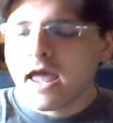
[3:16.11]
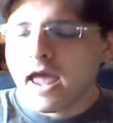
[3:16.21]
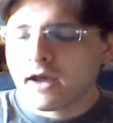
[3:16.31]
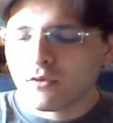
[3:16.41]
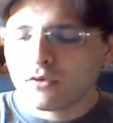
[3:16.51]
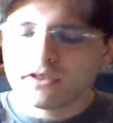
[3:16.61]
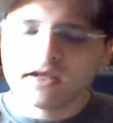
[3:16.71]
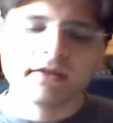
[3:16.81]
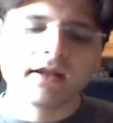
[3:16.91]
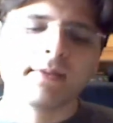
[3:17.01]
E
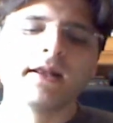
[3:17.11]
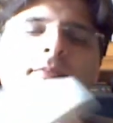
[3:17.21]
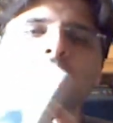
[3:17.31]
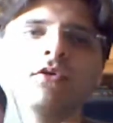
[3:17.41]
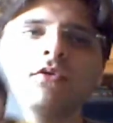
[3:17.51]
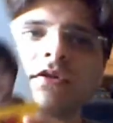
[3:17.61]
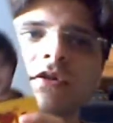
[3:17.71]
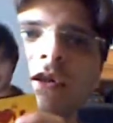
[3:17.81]
niente, parliamo di questo